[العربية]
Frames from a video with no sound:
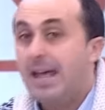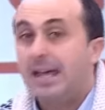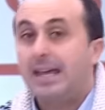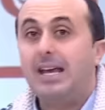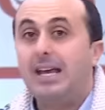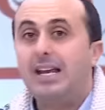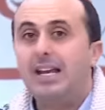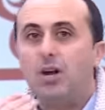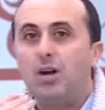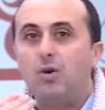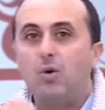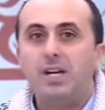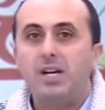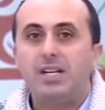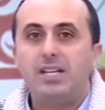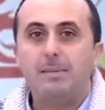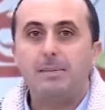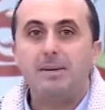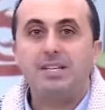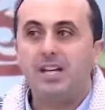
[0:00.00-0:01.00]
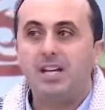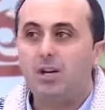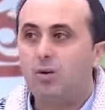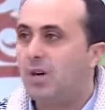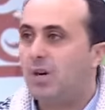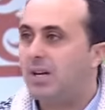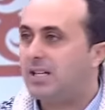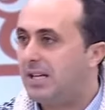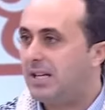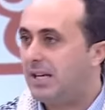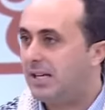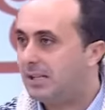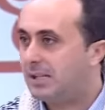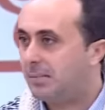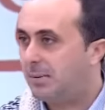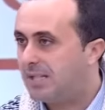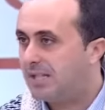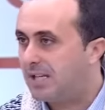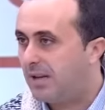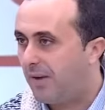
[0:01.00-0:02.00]
كاين غيقول لك دابا تناكلها تنحس
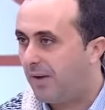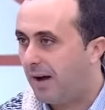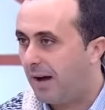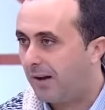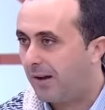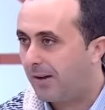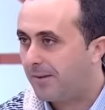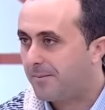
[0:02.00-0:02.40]
بالانتفاخ